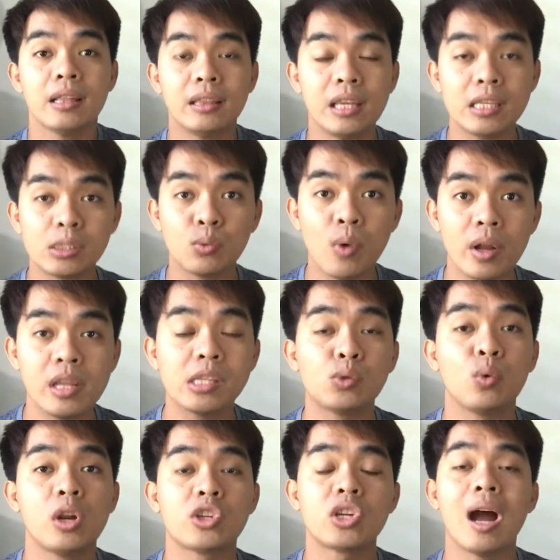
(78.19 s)
This one is
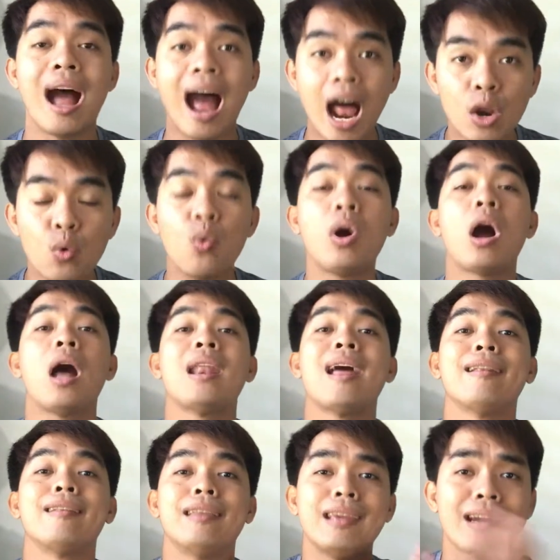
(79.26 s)
wala siyang halong
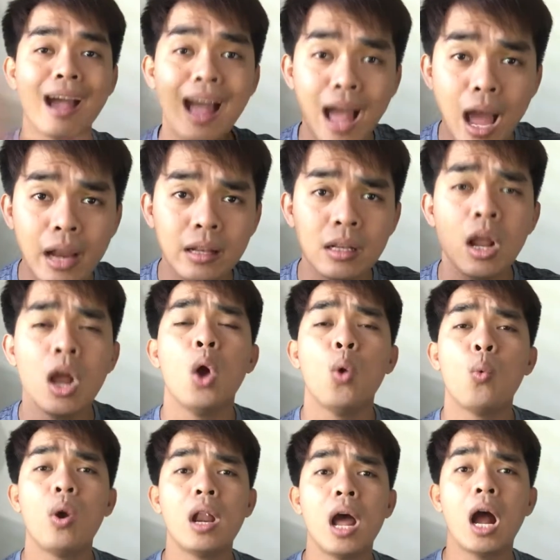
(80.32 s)
kalandian,
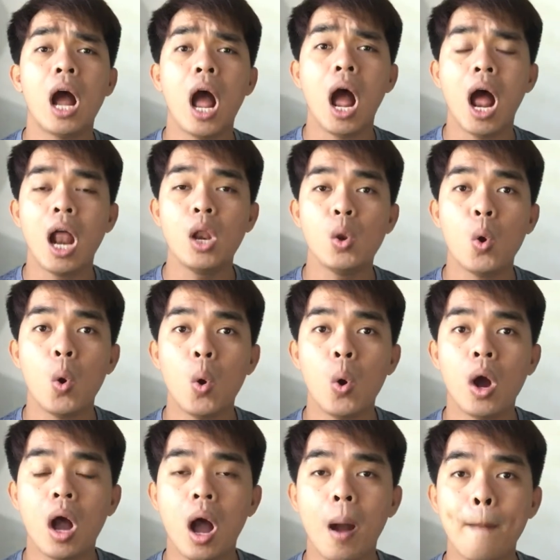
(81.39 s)
walang halong
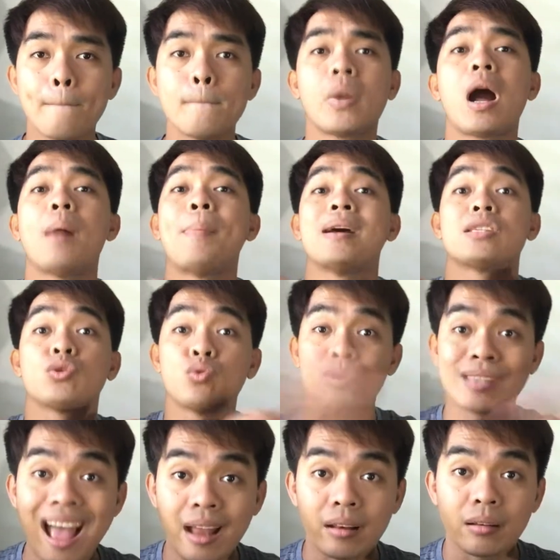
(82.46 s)
um,
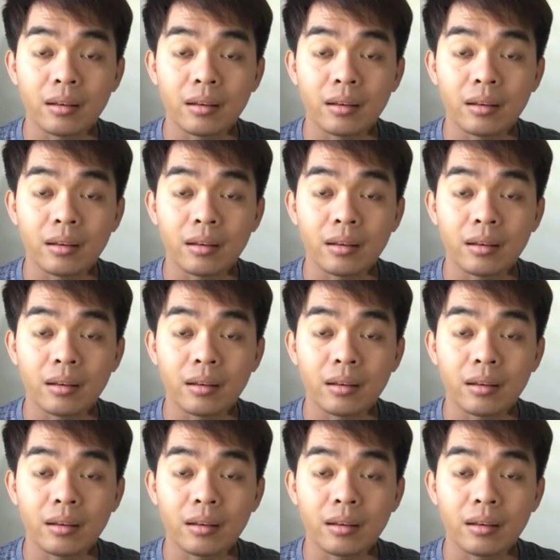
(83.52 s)
kapastusan.